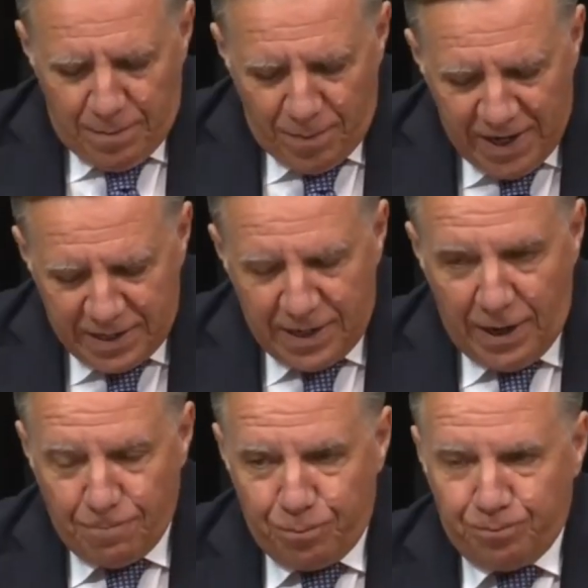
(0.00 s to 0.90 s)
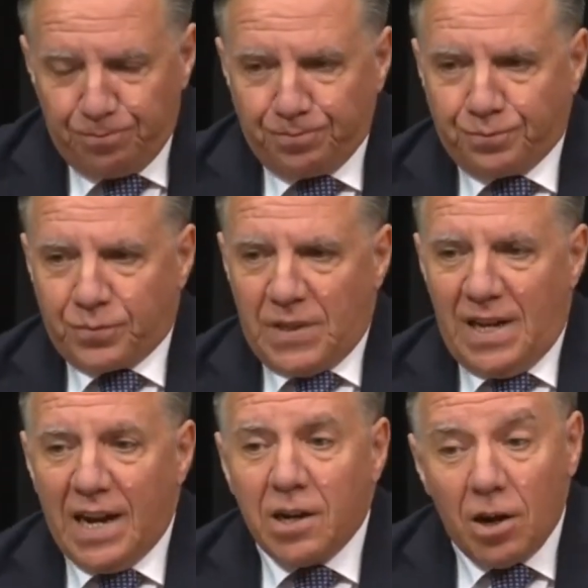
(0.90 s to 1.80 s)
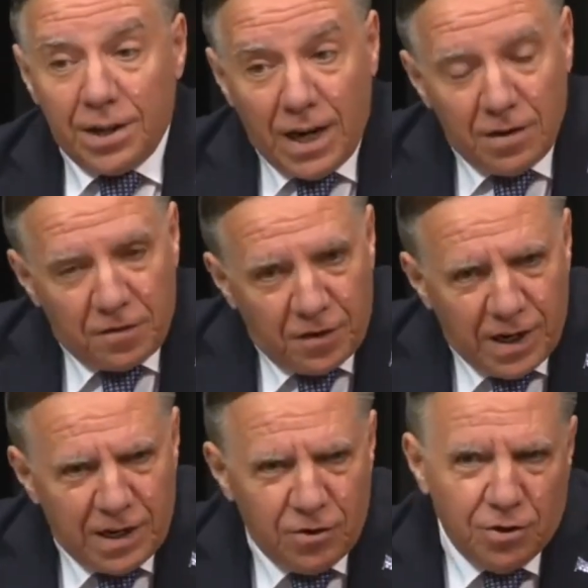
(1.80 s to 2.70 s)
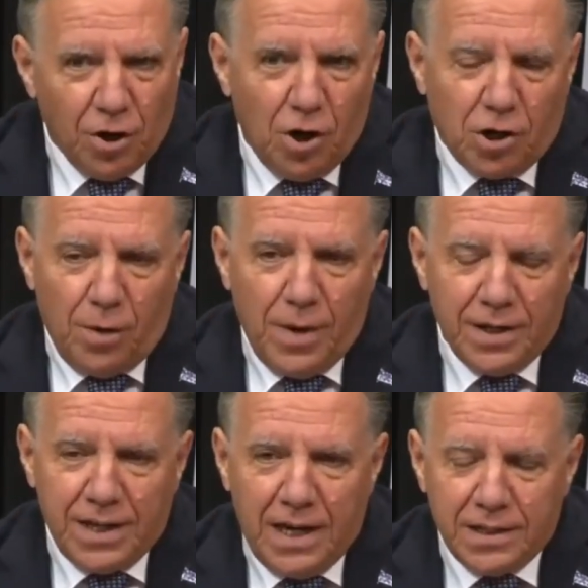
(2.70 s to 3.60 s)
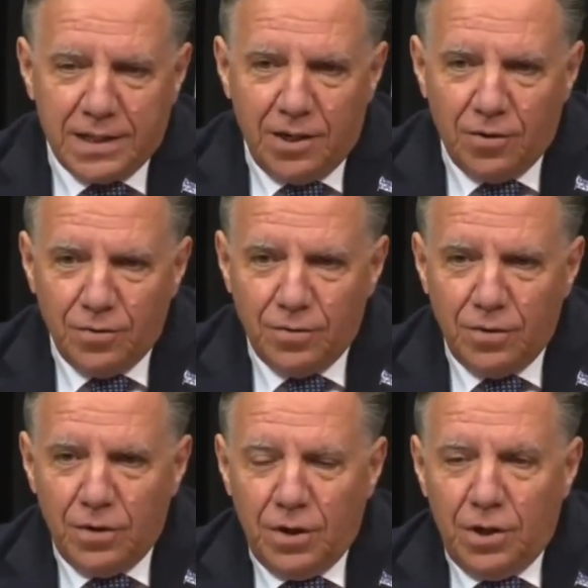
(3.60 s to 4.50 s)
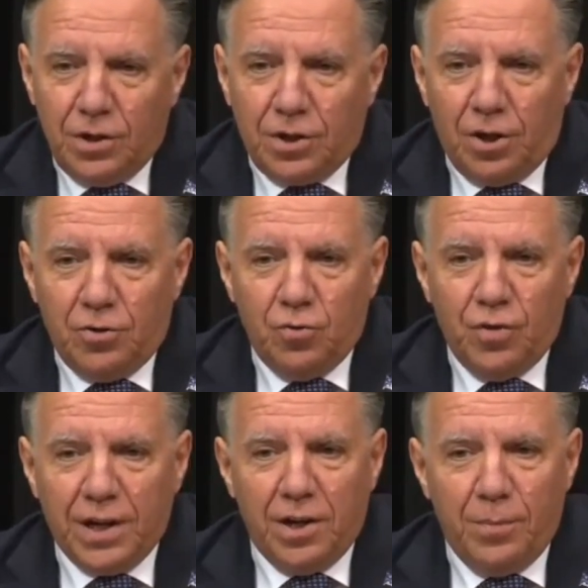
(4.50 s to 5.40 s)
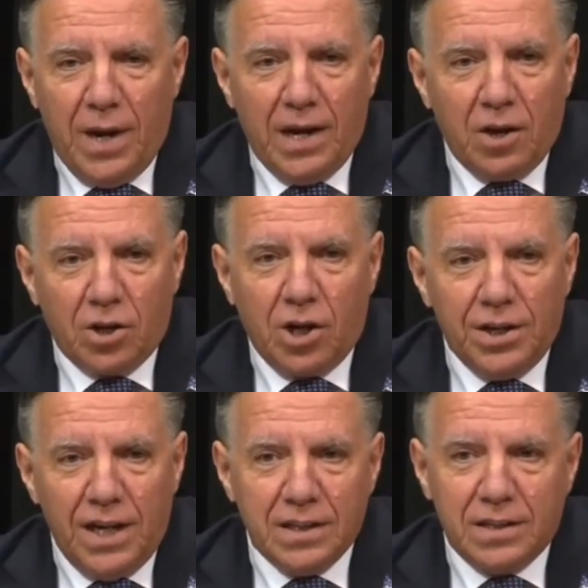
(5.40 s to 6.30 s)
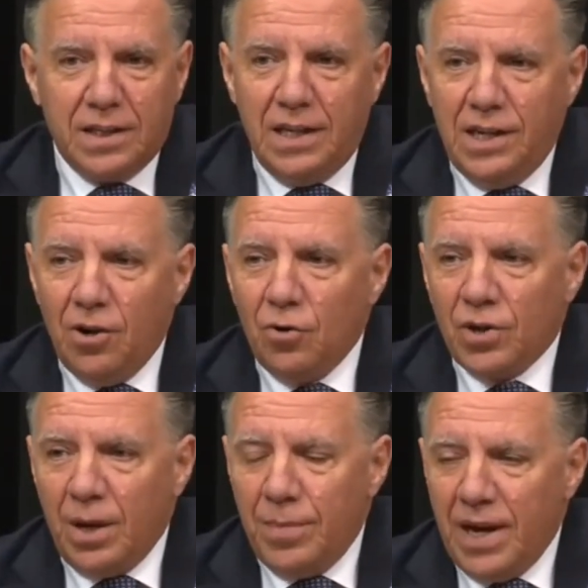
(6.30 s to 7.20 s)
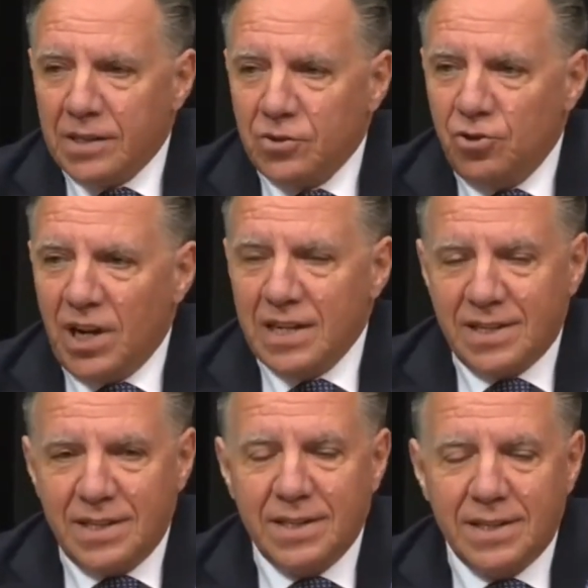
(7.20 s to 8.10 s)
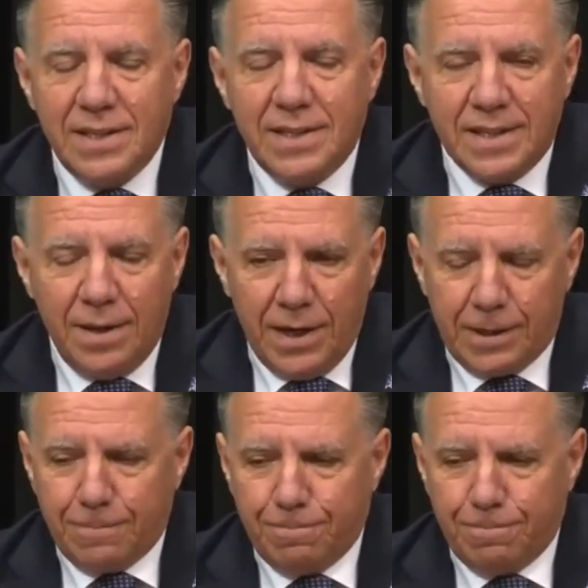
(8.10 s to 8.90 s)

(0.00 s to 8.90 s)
Maintenant, la coroner fait une recommandation que le gouvernement reconnaisse qu'il y a au Québec du racisme systémique.